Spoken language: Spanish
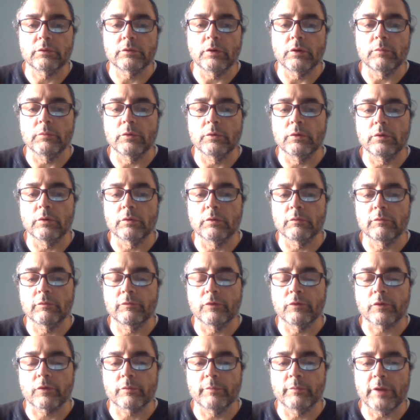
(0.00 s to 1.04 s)
cómo
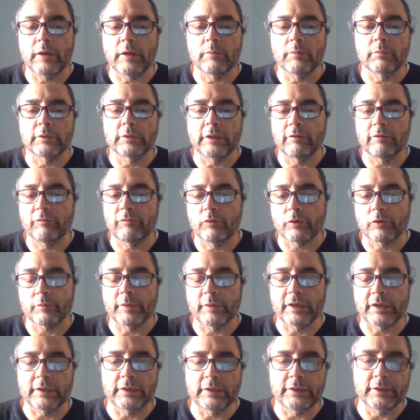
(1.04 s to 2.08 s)
formamos, la
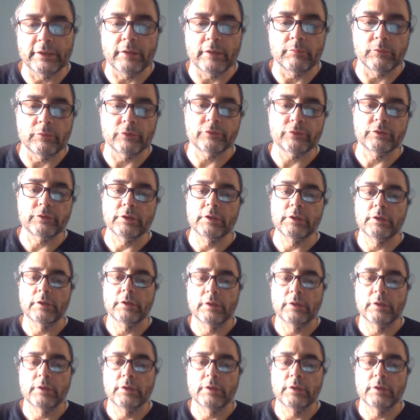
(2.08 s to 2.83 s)
forma que le damos